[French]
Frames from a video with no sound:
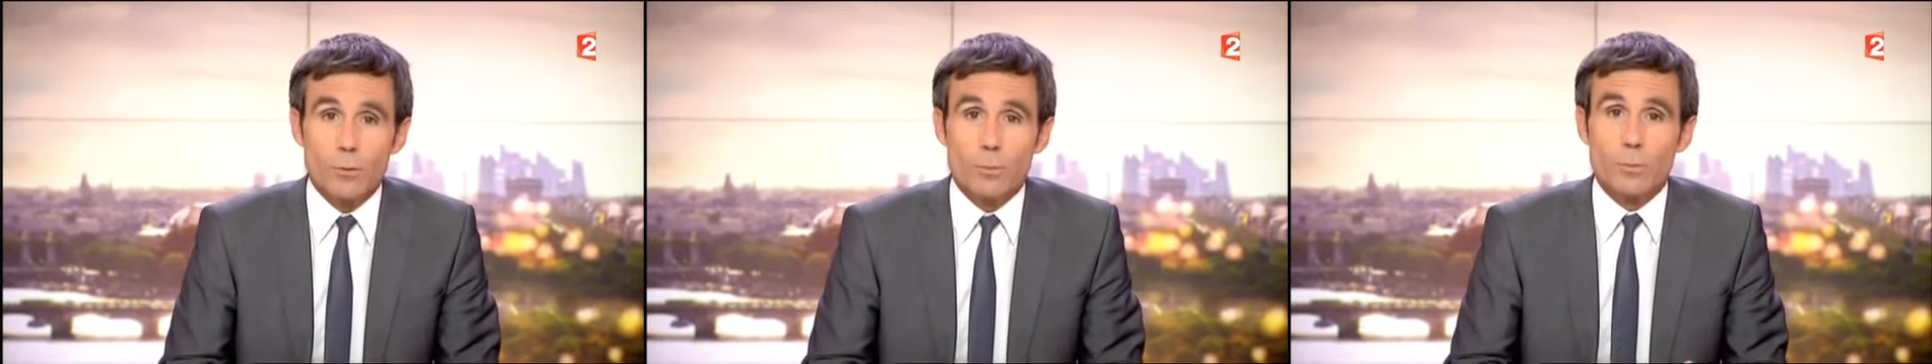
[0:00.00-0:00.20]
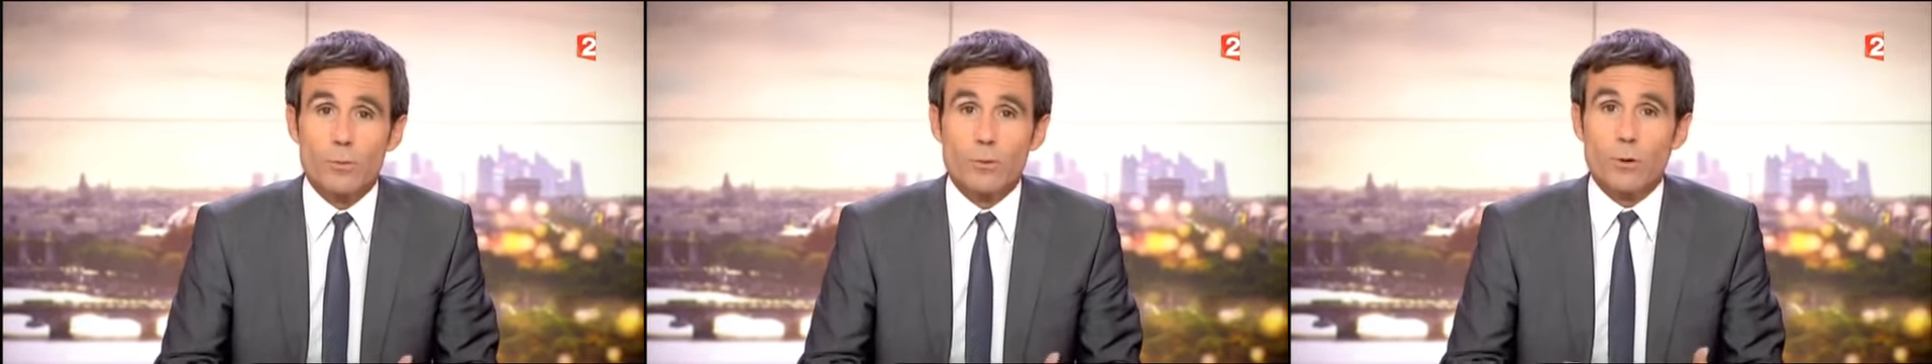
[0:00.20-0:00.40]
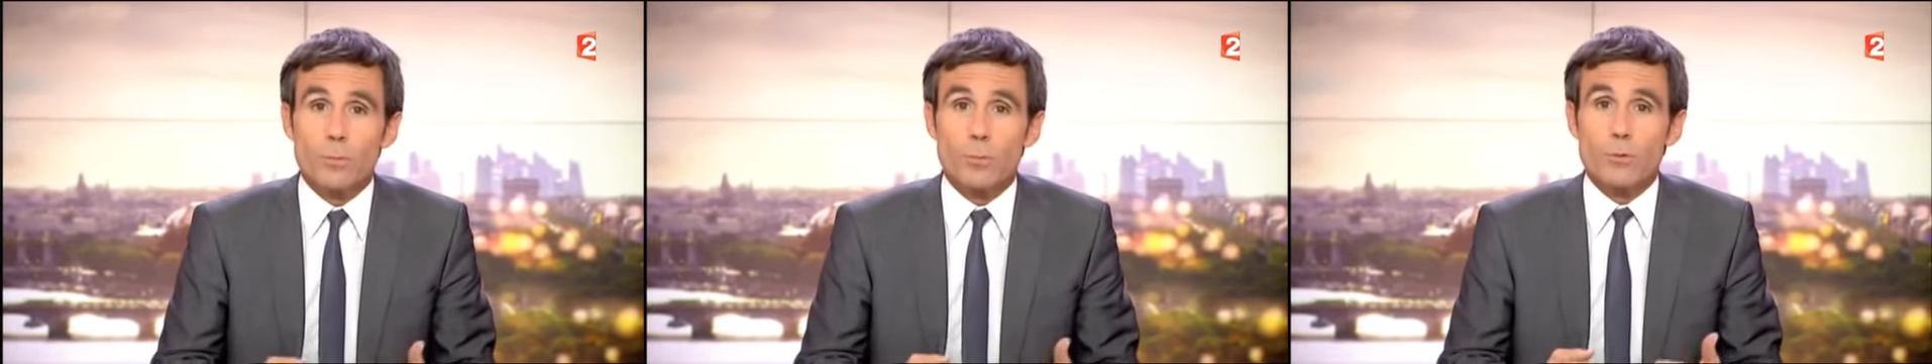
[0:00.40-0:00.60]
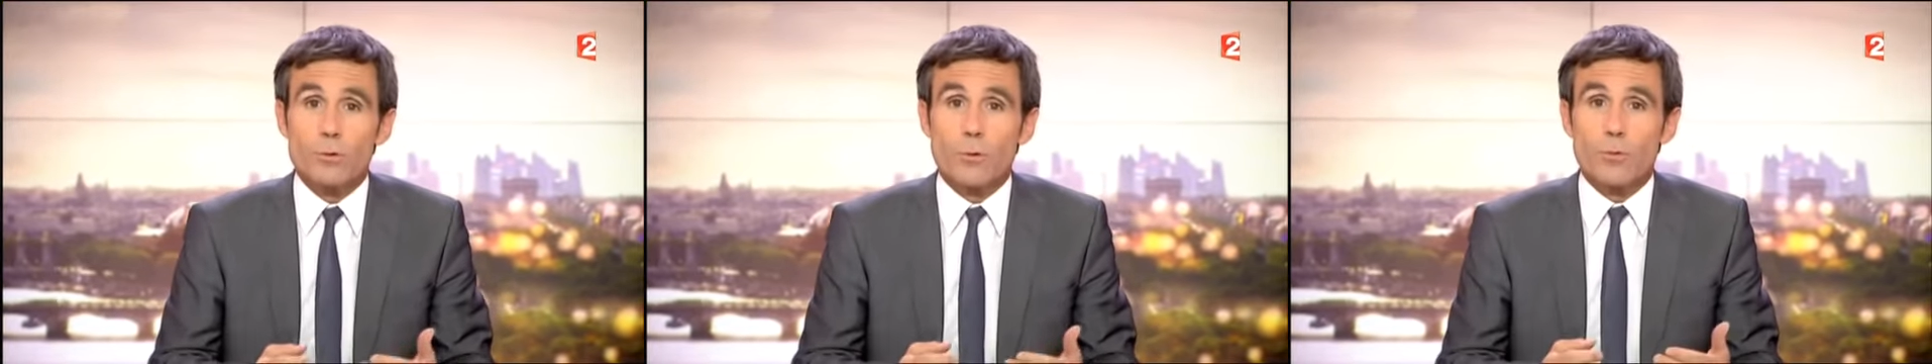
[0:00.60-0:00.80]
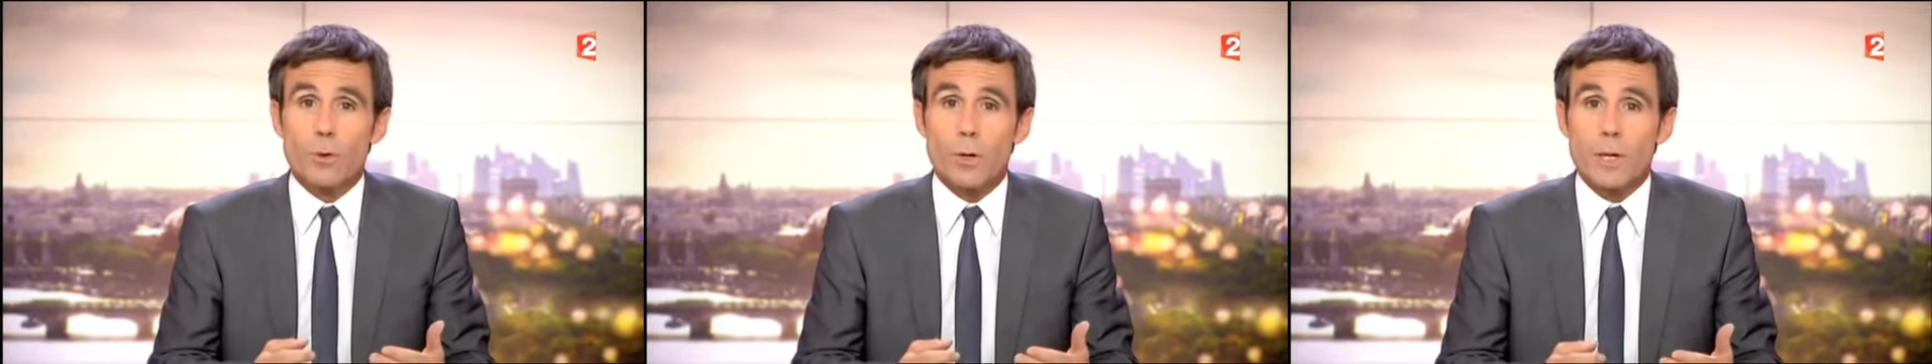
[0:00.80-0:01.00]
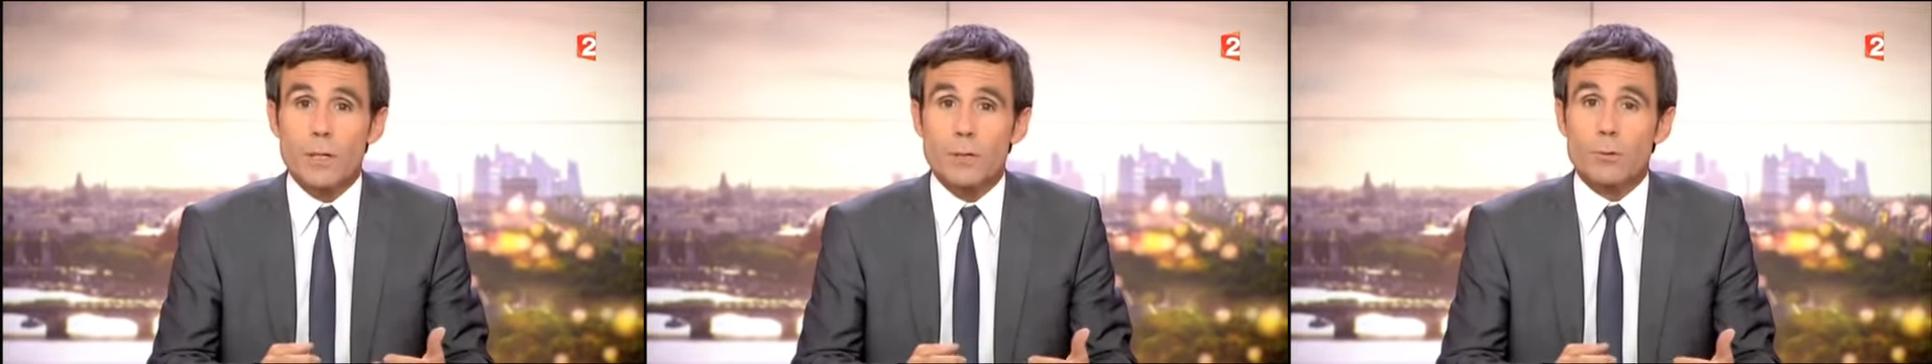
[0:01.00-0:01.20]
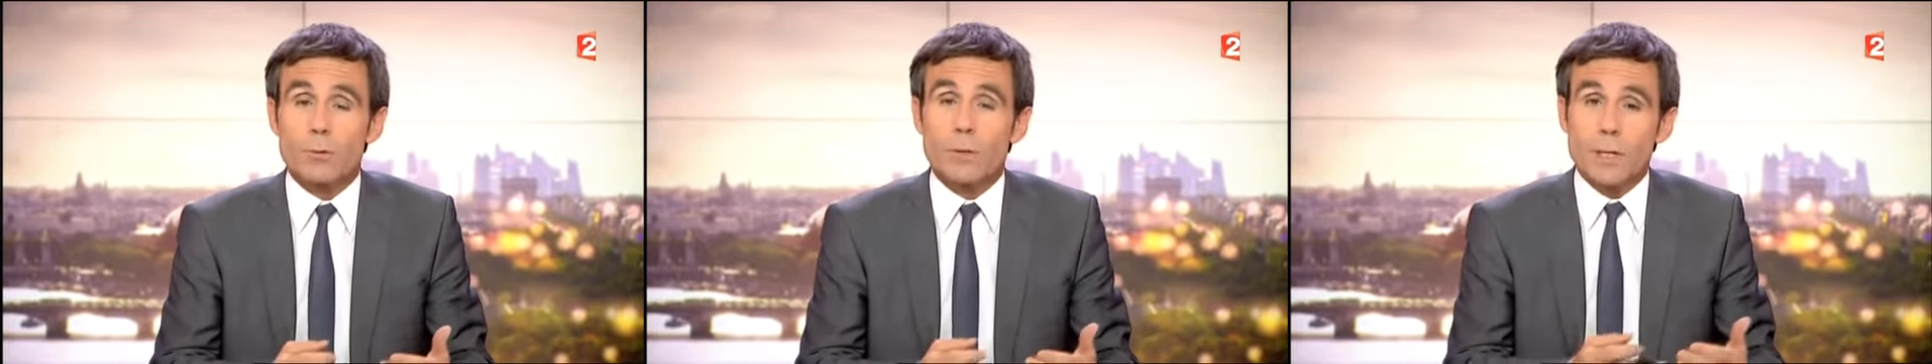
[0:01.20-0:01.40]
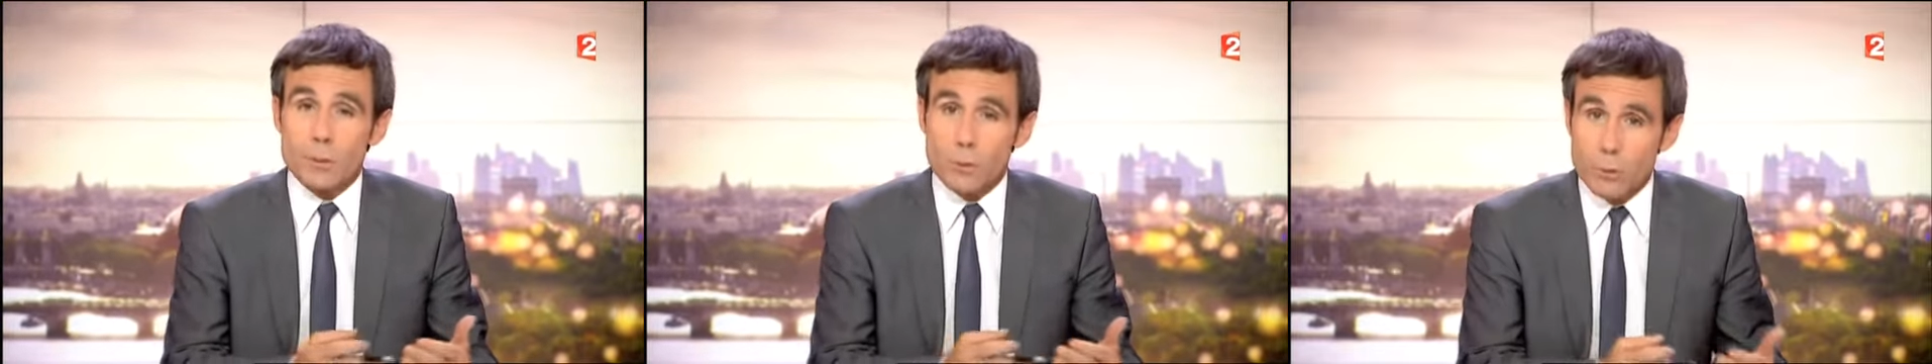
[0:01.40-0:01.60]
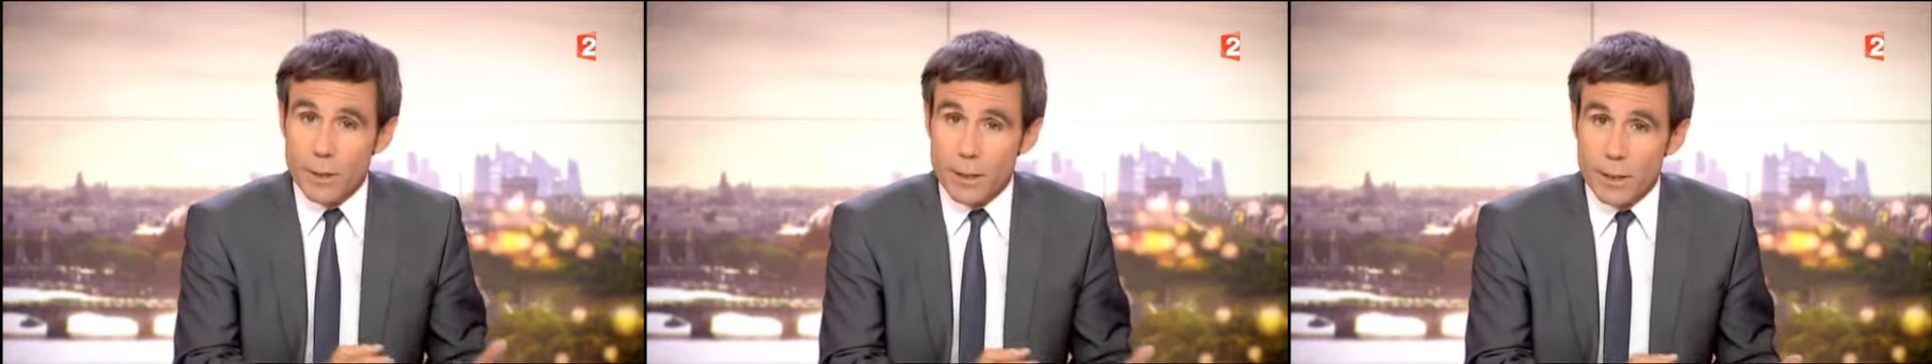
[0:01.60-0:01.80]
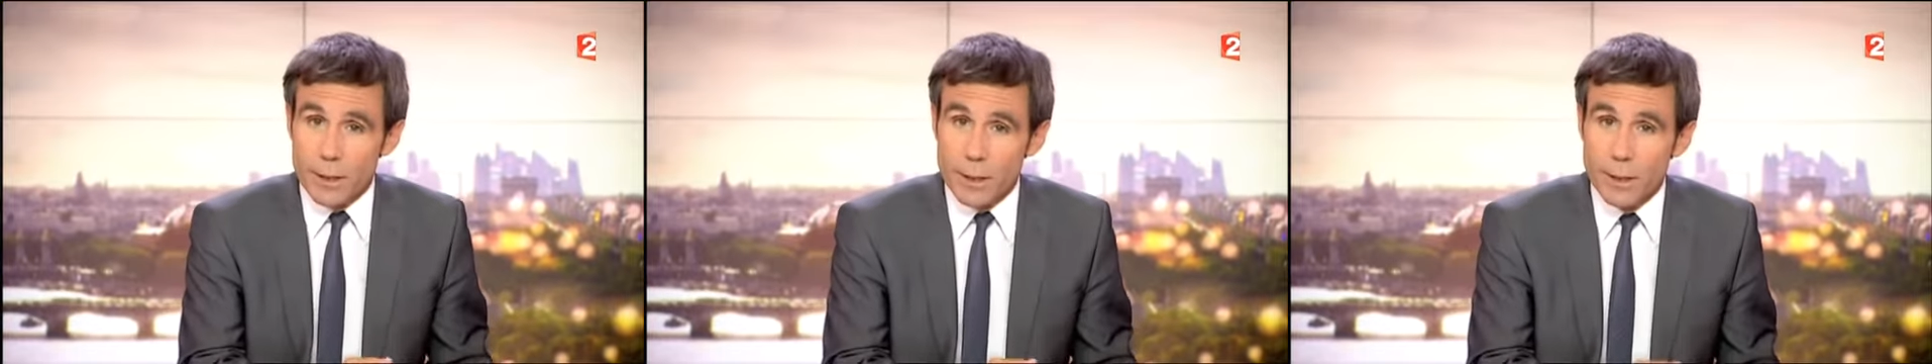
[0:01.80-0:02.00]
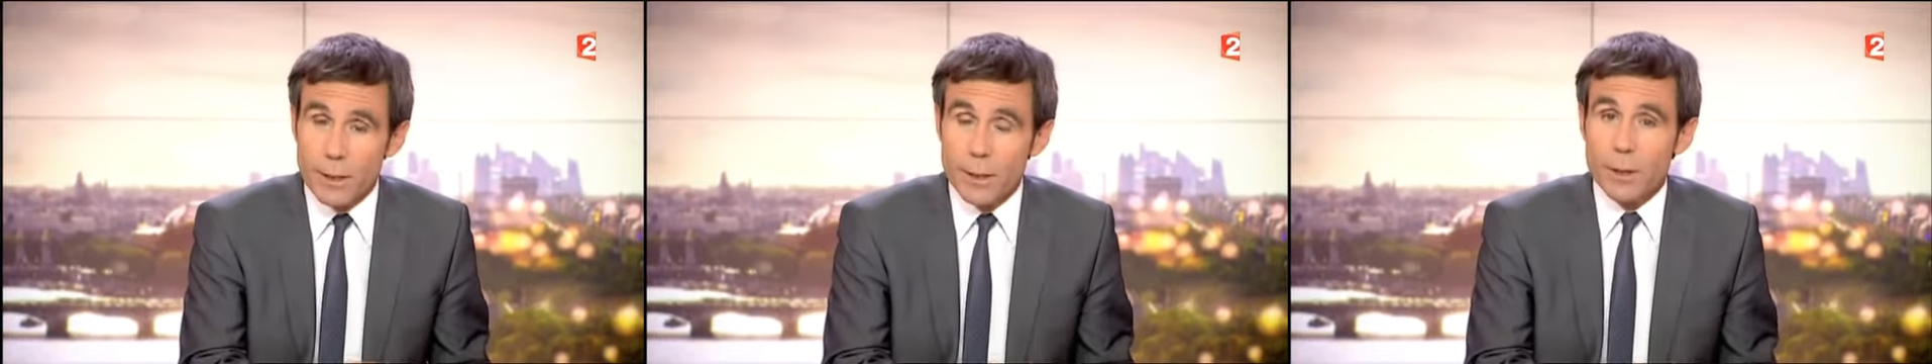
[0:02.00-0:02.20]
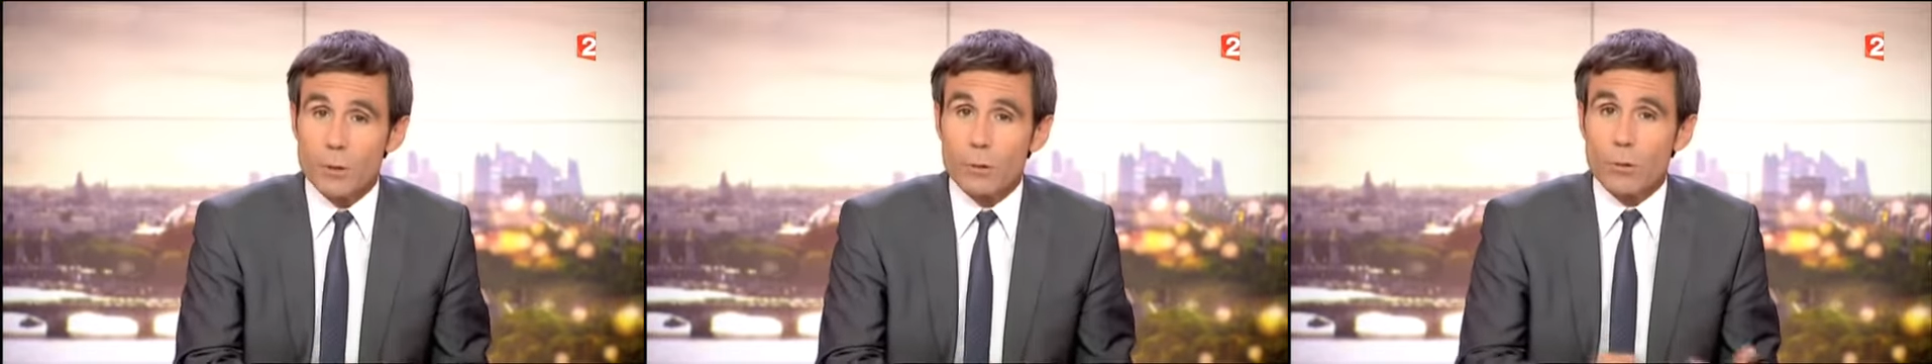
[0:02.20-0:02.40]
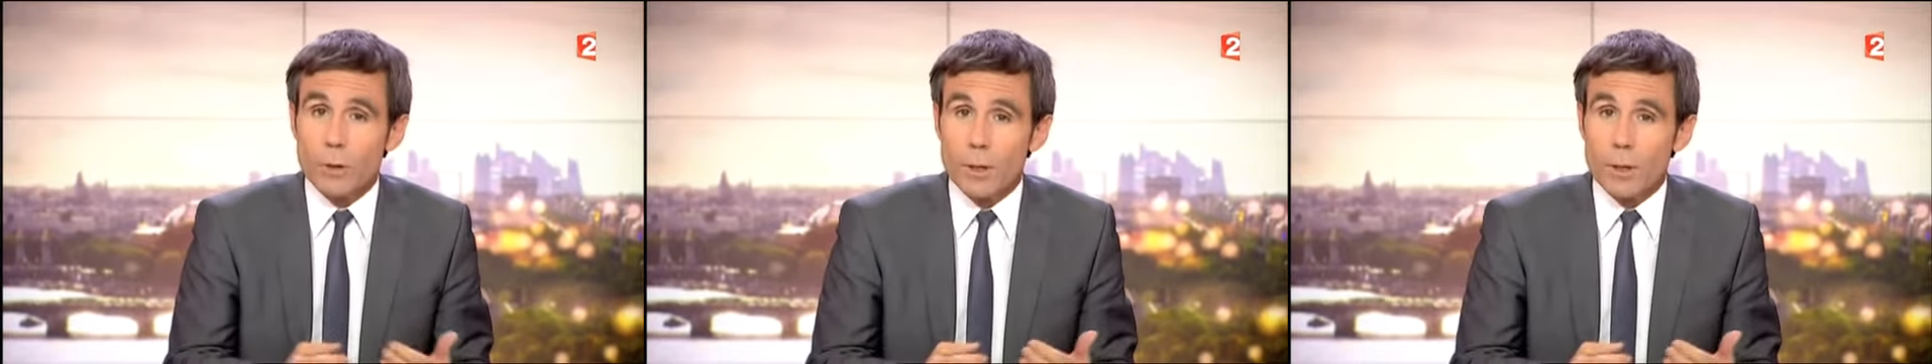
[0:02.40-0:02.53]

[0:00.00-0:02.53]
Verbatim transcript: De plus en plus de foyers sont exonérés de